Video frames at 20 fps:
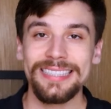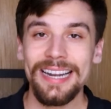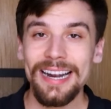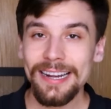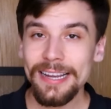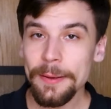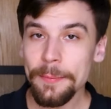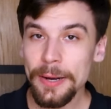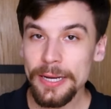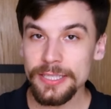
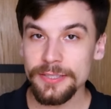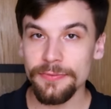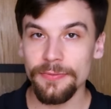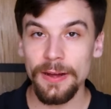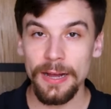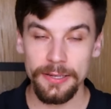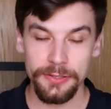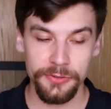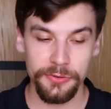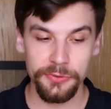Será que é mais
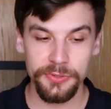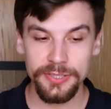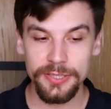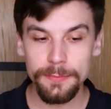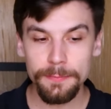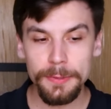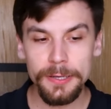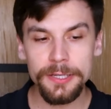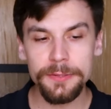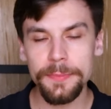fácil
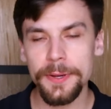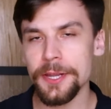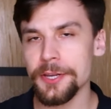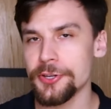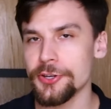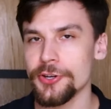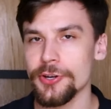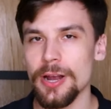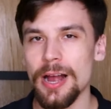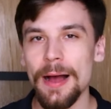
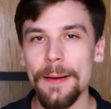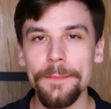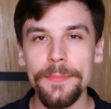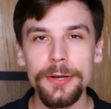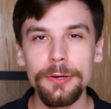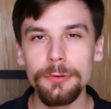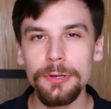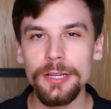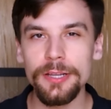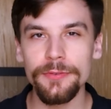simplesmente
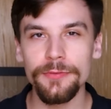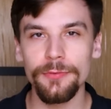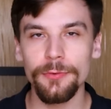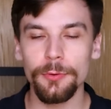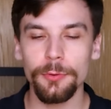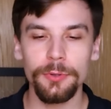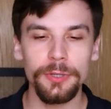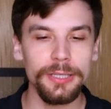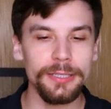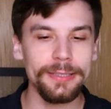abrir o
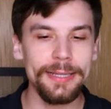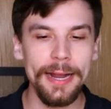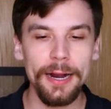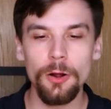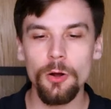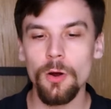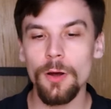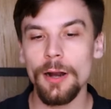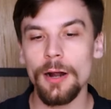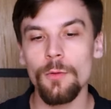livro e
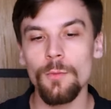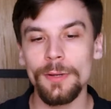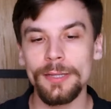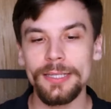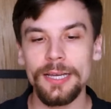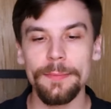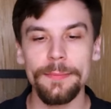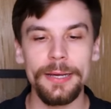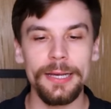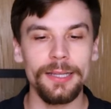decorar uma
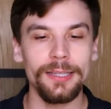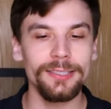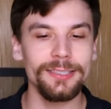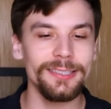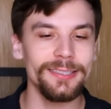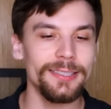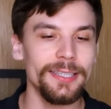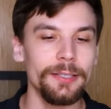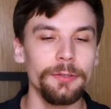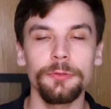tabela
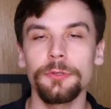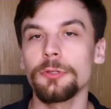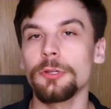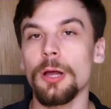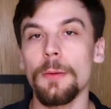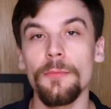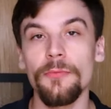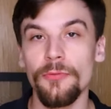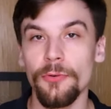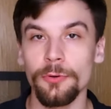dizendo que o
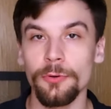lobo